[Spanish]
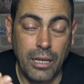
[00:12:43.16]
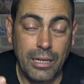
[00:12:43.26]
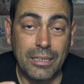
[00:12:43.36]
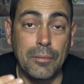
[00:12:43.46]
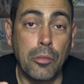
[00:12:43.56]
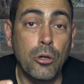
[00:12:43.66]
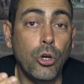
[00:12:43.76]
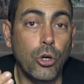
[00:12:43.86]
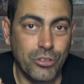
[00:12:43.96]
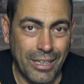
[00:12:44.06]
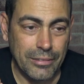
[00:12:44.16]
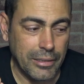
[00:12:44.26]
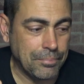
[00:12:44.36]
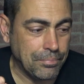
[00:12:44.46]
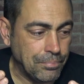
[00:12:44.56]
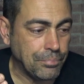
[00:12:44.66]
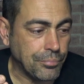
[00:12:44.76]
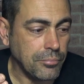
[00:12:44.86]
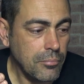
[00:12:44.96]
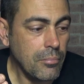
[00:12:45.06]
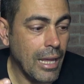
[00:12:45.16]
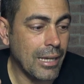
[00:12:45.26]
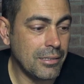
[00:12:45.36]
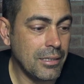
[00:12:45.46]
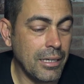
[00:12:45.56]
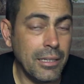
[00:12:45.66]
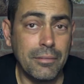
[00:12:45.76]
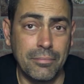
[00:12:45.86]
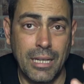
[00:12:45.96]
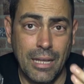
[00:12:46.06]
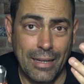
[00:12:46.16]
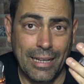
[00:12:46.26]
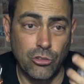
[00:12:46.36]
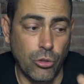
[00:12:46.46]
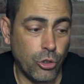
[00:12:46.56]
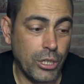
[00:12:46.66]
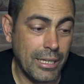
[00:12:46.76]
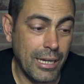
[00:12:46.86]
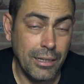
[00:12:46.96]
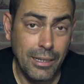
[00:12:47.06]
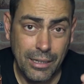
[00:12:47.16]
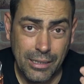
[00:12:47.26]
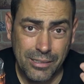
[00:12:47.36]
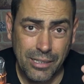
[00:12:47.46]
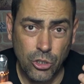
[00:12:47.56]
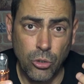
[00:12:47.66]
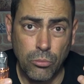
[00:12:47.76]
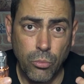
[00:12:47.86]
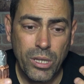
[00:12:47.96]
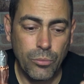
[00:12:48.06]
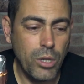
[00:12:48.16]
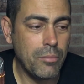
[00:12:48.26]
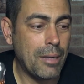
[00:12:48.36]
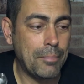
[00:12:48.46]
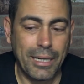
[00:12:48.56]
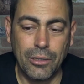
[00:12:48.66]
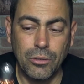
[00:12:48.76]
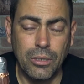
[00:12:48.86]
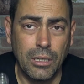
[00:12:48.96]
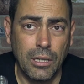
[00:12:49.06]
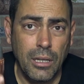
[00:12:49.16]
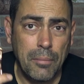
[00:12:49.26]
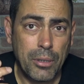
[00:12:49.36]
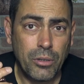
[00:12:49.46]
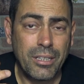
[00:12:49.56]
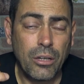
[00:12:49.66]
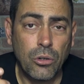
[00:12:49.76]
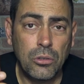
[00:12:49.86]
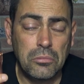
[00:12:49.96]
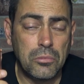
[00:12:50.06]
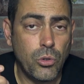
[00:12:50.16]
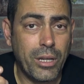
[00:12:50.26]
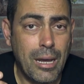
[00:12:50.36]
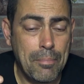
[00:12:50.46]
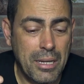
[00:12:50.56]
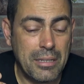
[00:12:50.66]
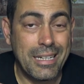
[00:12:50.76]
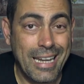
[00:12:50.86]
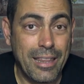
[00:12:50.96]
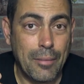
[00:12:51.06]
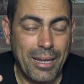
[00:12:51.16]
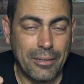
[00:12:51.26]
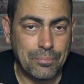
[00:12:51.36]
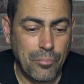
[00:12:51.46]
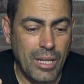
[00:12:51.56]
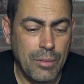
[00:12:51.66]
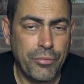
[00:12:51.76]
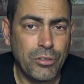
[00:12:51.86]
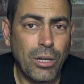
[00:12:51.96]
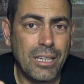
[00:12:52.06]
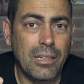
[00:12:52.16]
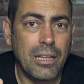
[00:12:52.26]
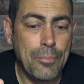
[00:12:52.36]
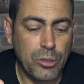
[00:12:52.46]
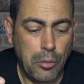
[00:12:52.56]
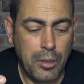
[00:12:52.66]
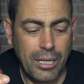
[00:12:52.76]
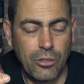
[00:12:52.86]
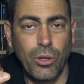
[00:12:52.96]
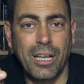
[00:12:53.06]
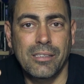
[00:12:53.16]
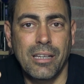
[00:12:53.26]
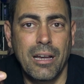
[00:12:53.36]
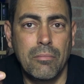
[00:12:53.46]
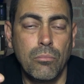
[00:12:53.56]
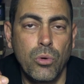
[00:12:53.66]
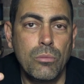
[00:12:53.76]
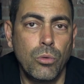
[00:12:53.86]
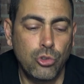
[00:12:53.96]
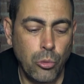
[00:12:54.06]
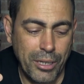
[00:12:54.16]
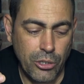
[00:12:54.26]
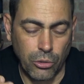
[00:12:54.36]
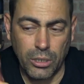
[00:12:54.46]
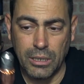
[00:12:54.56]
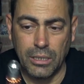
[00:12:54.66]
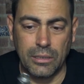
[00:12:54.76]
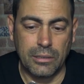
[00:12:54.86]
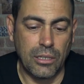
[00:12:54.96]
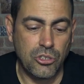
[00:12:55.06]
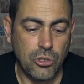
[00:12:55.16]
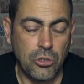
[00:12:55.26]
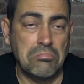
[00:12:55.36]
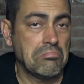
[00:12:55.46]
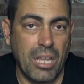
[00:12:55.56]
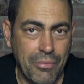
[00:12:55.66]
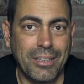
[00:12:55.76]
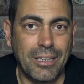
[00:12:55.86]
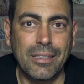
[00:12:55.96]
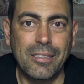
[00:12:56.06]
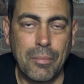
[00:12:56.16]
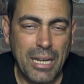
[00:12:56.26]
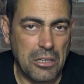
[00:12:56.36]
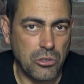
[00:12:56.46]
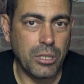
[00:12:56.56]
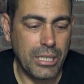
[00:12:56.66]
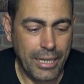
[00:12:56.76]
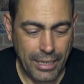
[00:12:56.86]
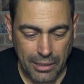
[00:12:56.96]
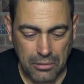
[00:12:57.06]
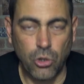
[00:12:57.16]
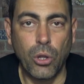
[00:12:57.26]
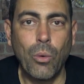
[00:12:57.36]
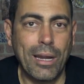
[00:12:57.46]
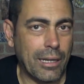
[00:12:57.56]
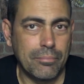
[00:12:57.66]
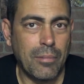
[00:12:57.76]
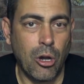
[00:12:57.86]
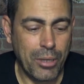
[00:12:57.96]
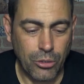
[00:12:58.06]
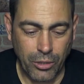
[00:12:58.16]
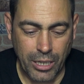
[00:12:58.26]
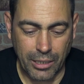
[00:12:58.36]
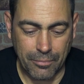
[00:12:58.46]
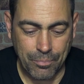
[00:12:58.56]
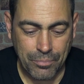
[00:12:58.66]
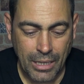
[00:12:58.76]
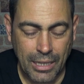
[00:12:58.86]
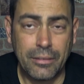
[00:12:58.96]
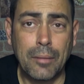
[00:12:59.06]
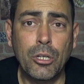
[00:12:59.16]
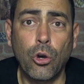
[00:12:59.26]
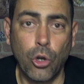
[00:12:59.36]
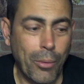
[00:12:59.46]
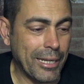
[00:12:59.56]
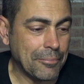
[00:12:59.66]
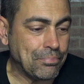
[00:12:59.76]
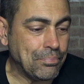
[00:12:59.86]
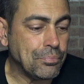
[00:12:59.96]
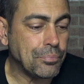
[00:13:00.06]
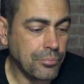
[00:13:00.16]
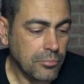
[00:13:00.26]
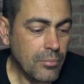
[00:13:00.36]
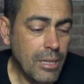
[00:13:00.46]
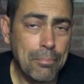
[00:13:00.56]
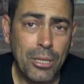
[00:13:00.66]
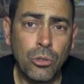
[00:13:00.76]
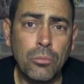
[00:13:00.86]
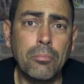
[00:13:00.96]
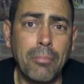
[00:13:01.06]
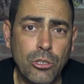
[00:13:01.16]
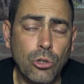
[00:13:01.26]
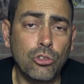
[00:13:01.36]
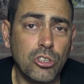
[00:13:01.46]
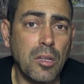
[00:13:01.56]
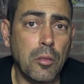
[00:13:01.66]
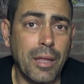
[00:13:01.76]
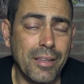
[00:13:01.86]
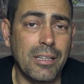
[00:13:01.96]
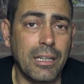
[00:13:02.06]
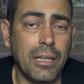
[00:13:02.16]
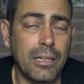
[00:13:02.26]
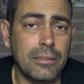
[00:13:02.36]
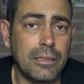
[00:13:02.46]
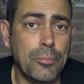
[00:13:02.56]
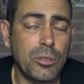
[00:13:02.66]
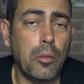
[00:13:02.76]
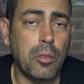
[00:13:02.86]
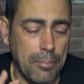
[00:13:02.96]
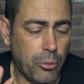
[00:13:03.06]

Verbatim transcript: activación constante. Así que, en el caso del original, salió muy muy mal parado, pero este clon no escapa nada mal. Hemos visto que la salida de potencia no es que sea muy muy superior. De hecho, es bastante similar. Yo diría que lo iguala, más o menos en, en términos globales. Pero mayor consistencia de salida de potencia,